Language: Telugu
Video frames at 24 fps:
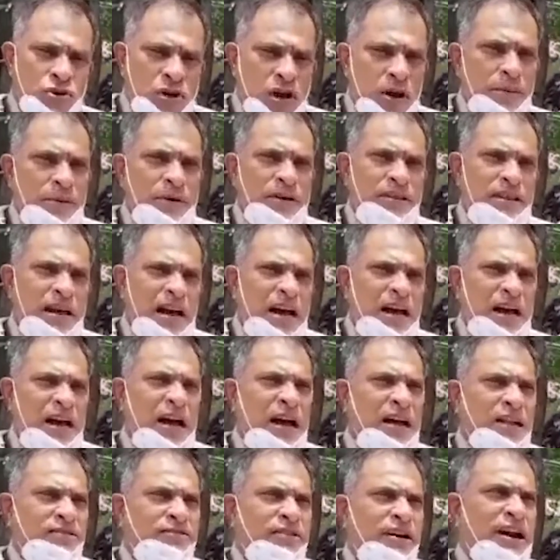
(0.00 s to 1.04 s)
కాబట్టి దా ఆ
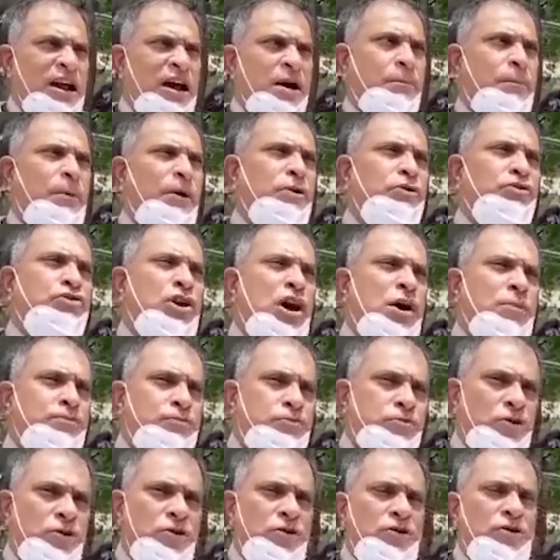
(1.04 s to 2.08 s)
ద్వారా పలు
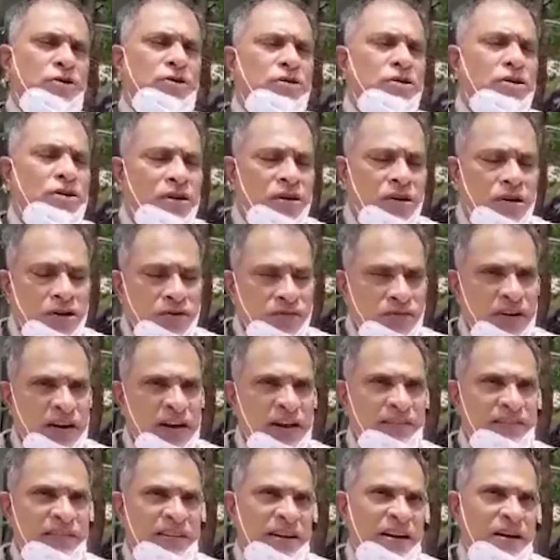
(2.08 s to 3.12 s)
షాప్స్లో వీళ్ళు
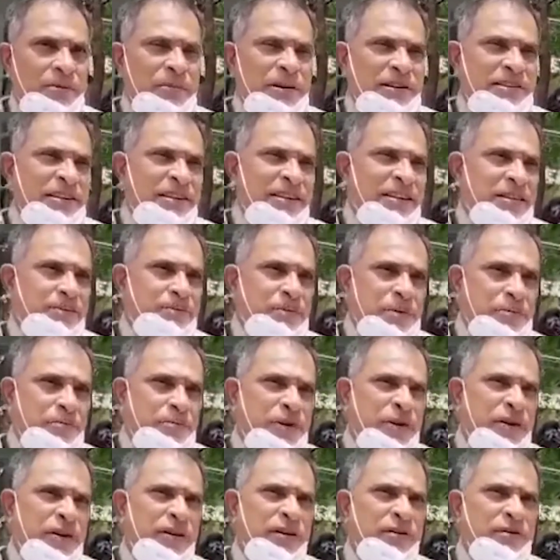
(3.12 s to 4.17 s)
ఈ విధంగా మెసేజెస్
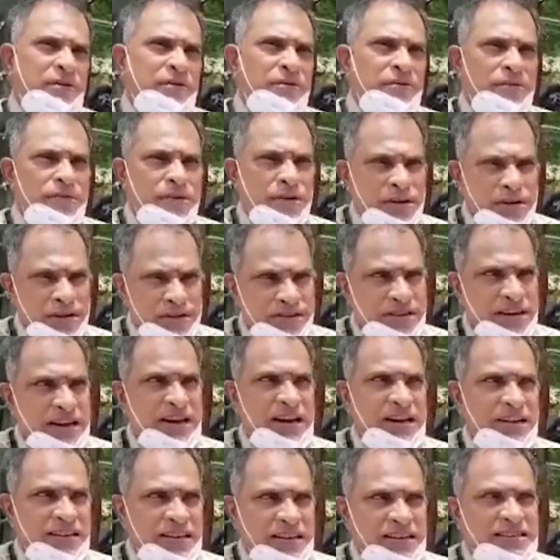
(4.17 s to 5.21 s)
పంపి
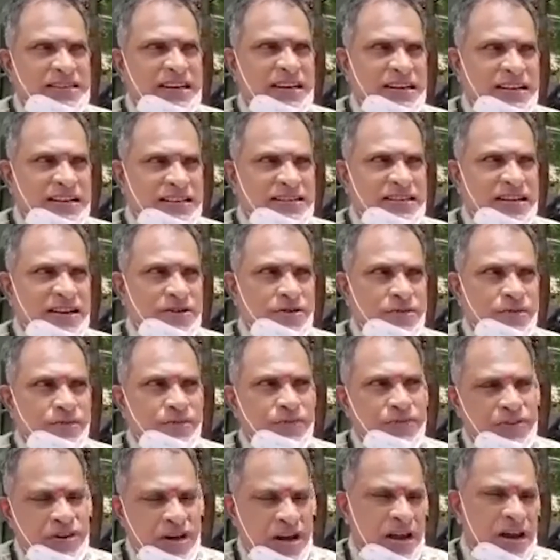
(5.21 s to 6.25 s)
చాలా జల్సాలు చేశారు
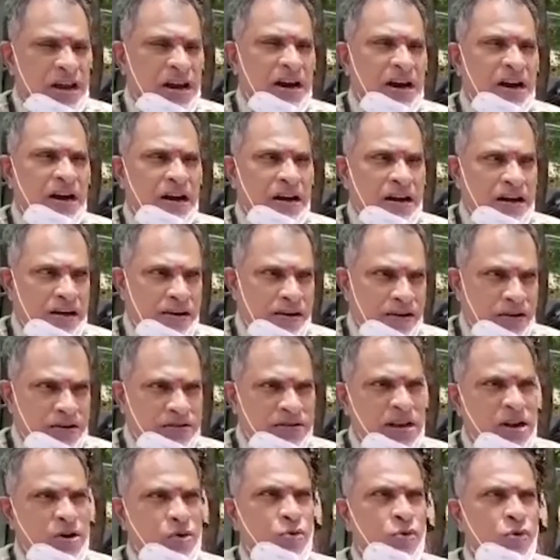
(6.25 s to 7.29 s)
చాలా
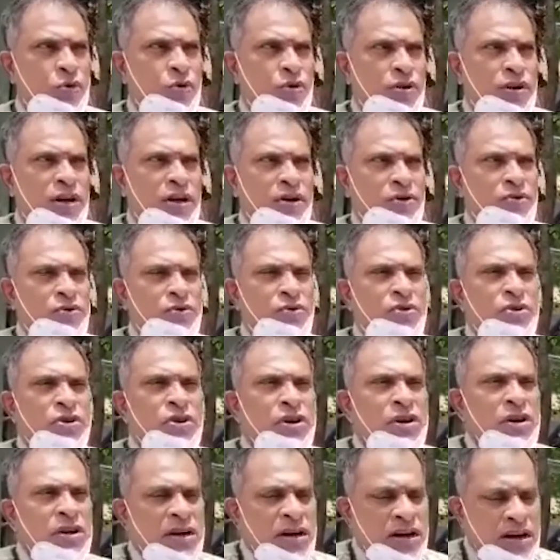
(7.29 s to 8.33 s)
సరుకులు కొన్నారు
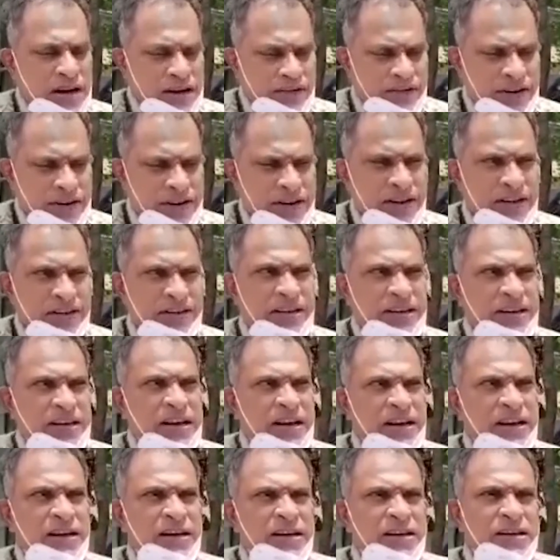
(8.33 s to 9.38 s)
అవన్నీ
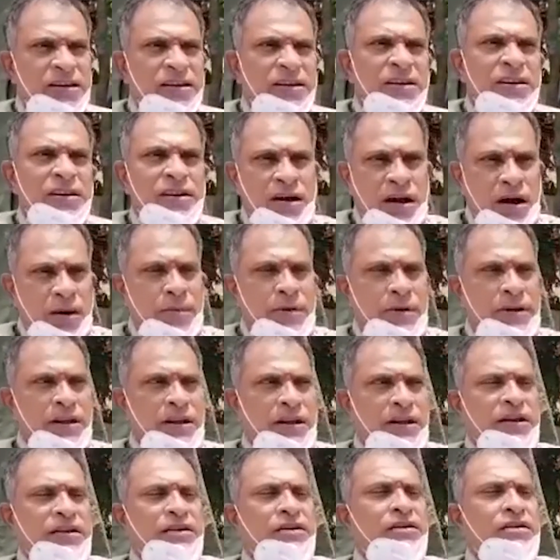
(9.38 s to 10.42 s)
జరిగాయి కాబట్టి
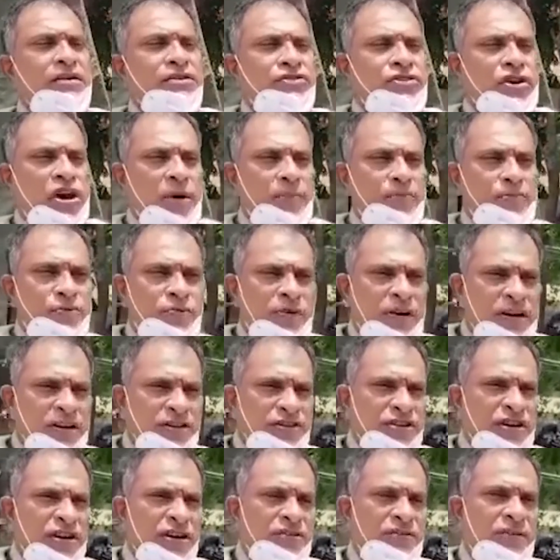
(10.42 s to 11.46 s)
షాప్స్ వాళ్ళు
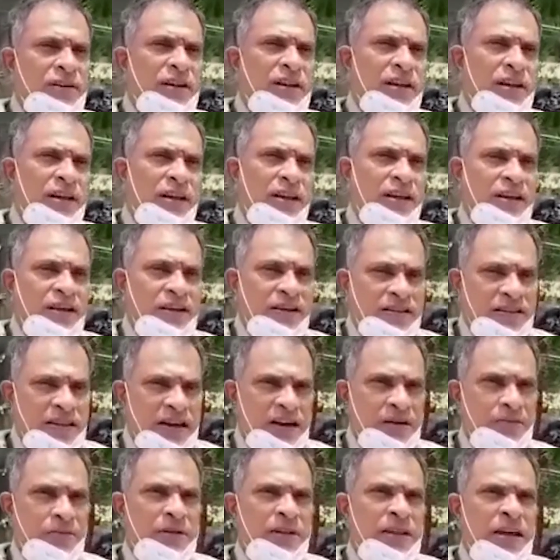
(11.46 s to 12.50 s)
ఇచ్చినటువంటి
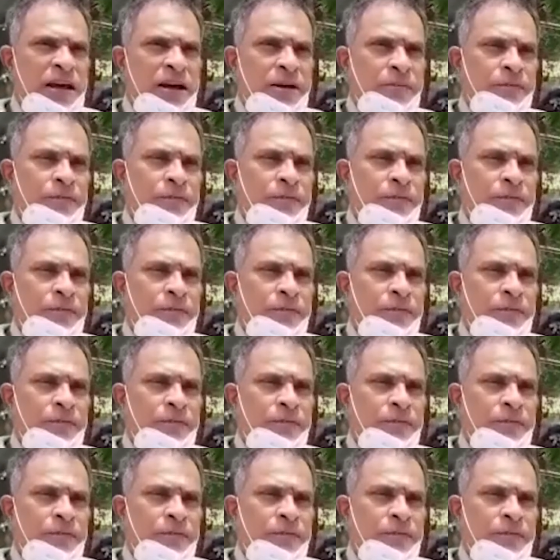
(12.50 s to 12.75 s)
దాని మీద